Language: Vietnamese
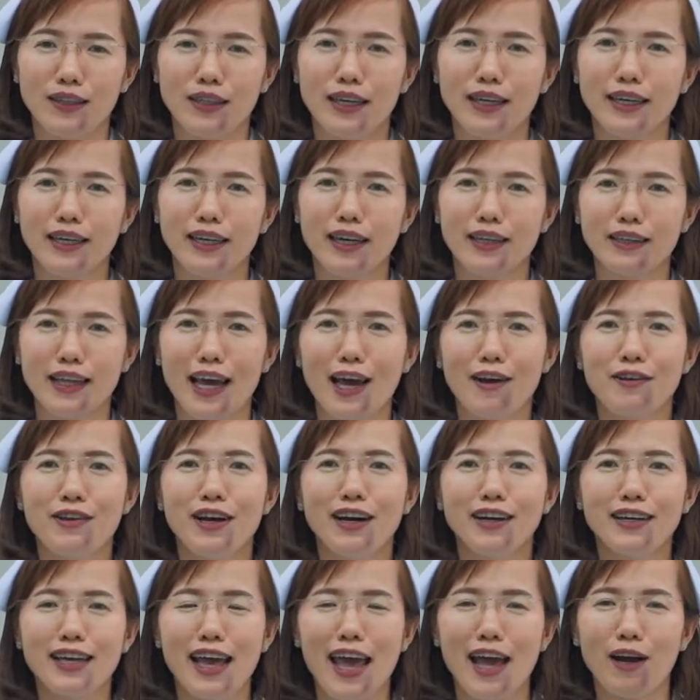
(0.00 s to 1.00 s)
thì theo
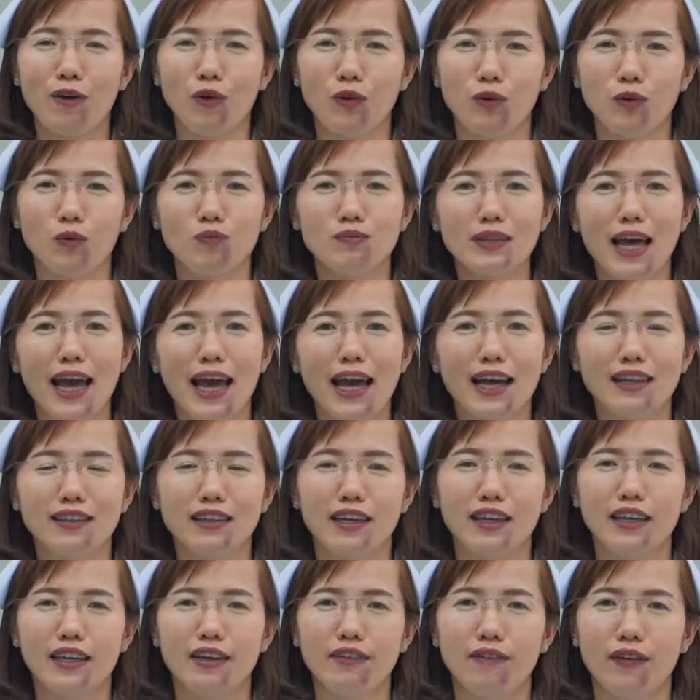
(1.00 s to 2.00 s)
dân gian của chúng ta
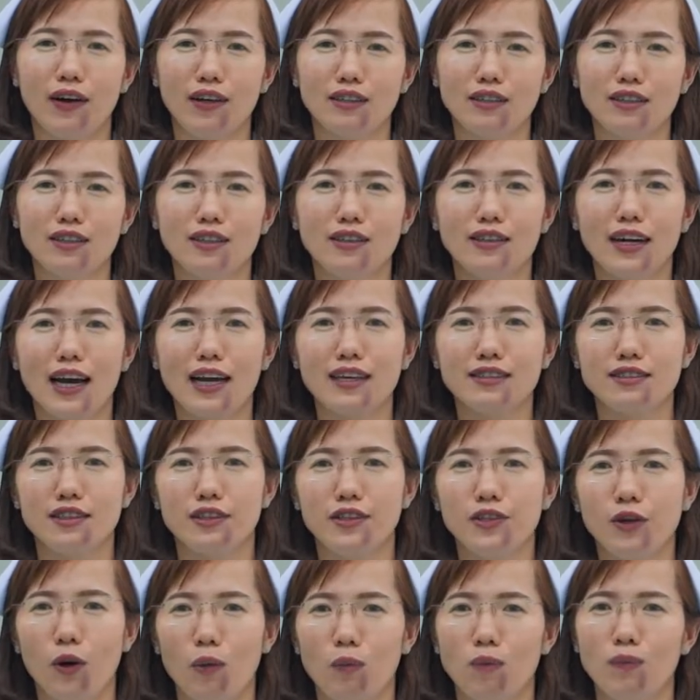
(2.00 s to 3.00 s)
thì vẫn thường hay
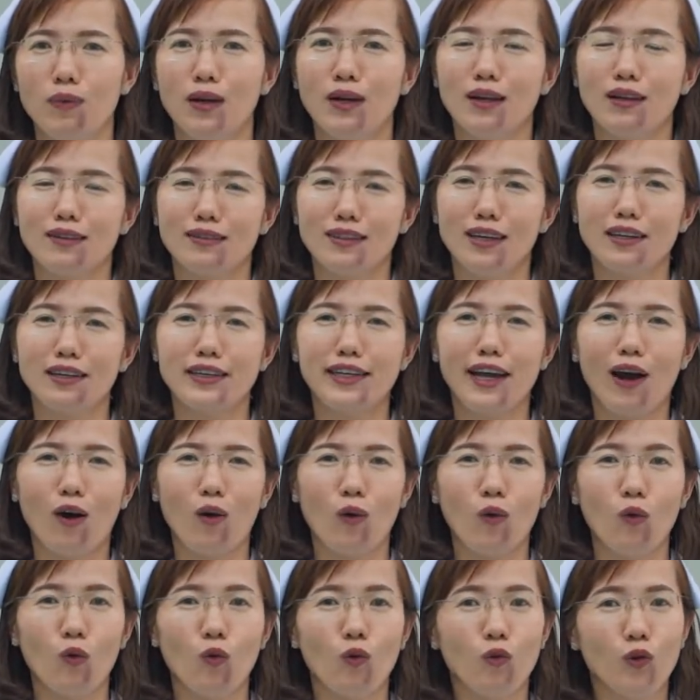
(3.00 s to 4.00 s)
sử dụng tinh
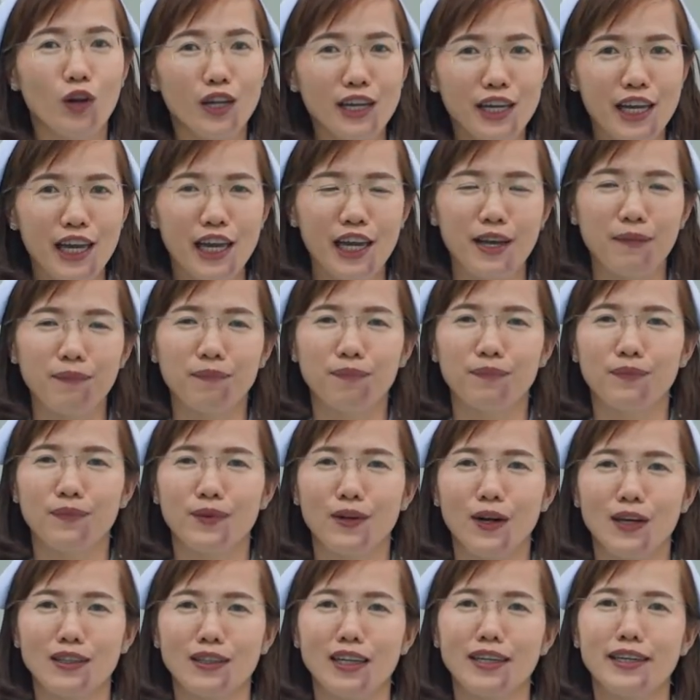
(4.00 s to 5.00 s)
dầu khuyên diệp
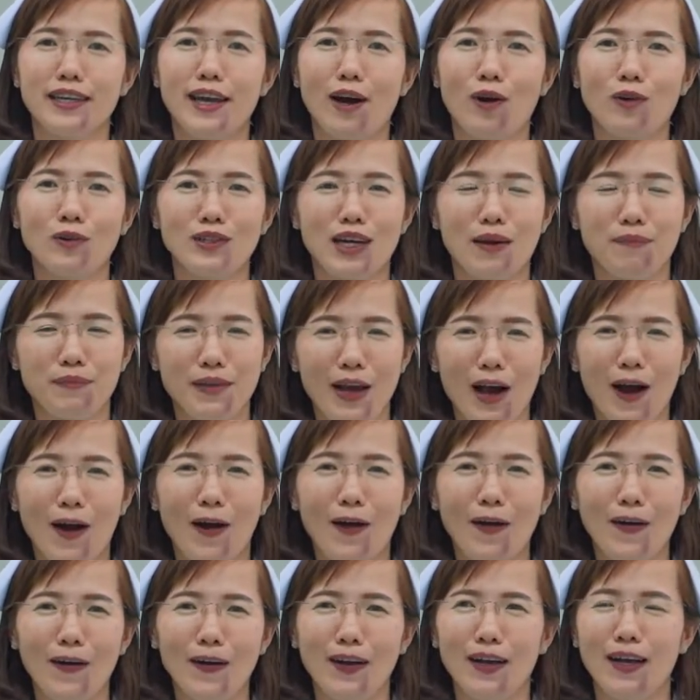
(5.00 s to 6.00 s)
rồi tinh dầu tràm
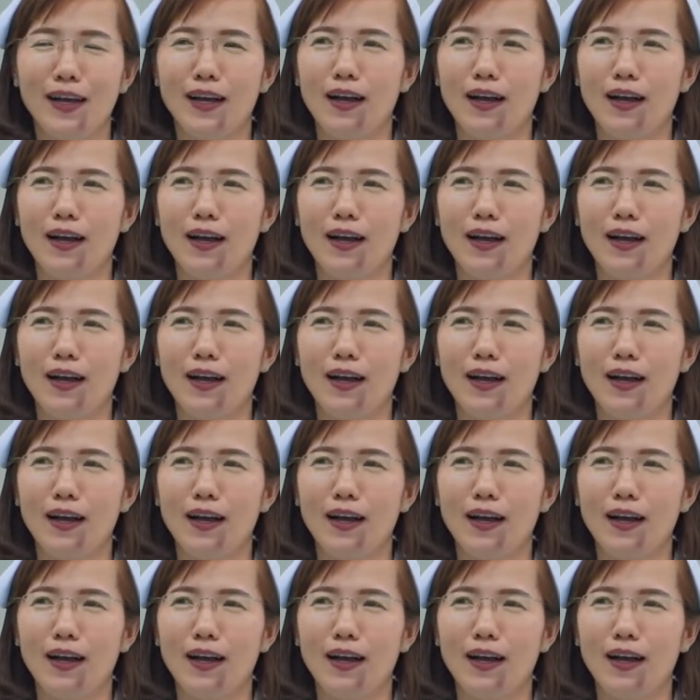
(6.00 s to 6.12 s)
gió